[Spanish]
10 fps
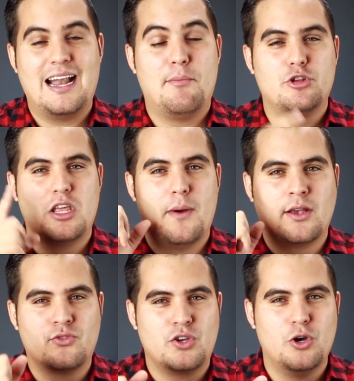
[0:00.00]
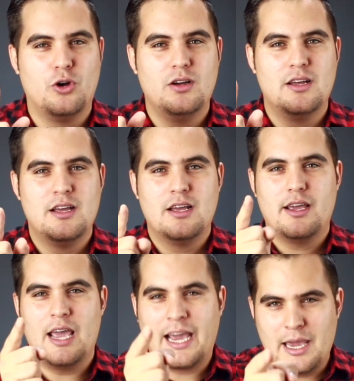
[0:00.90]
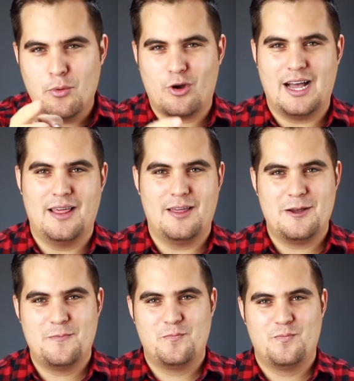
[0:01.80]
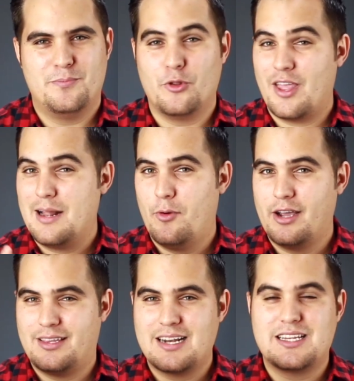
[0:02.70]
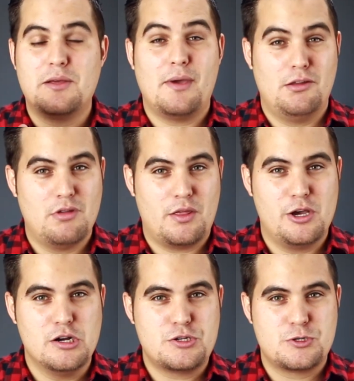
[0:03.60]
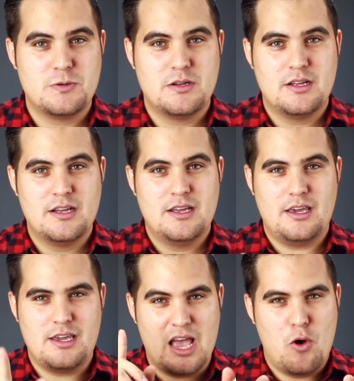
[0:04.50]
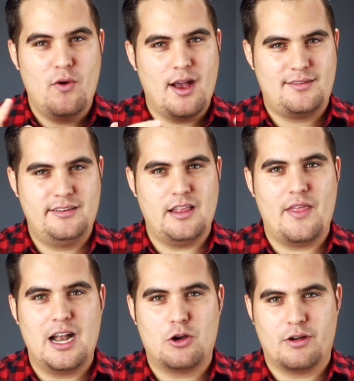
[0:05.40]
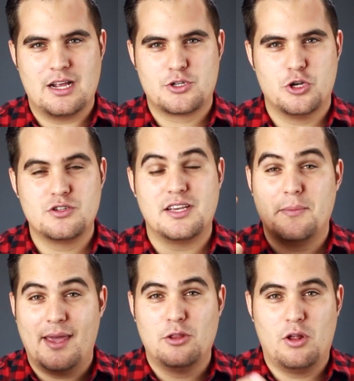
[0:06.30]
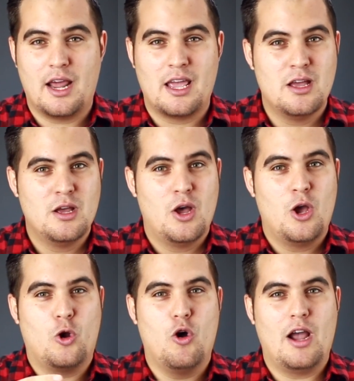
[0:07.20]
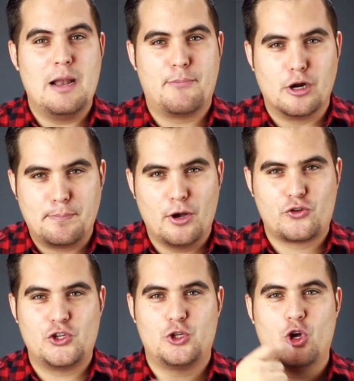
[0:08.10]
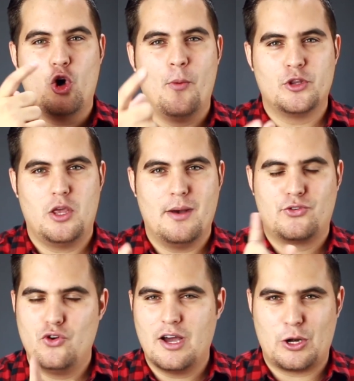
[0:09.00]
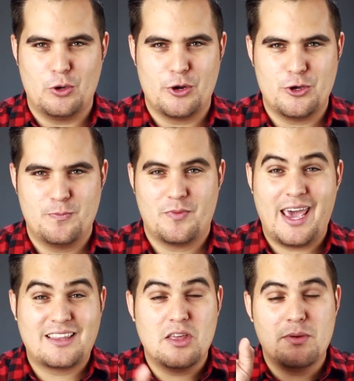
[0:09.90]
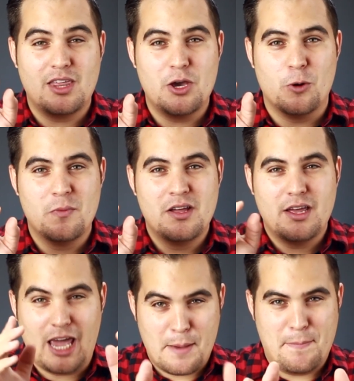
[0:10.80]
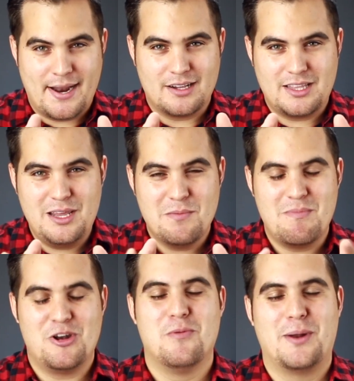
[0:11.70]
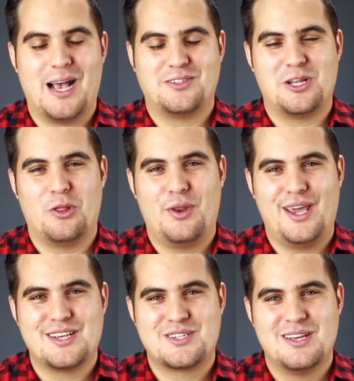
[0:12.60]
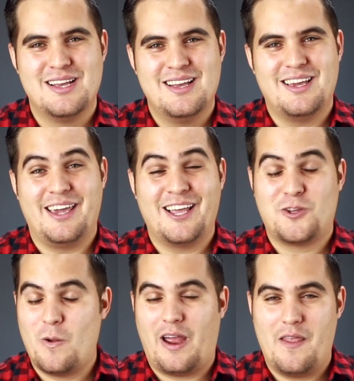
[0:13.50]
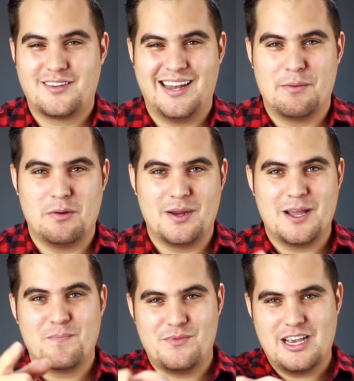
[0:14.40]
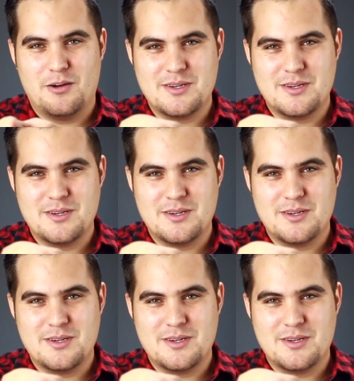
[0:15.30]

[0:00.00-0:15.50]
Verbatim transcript: la motivación equivocada. Pudiéramos estar sirviendo a Dios y aún así tener el corazón sirviéndole con el propósito o motivación erróneo. Este video es para ti. Mi nombre es García Rodríguez y esto es que dice la Biblia. Ya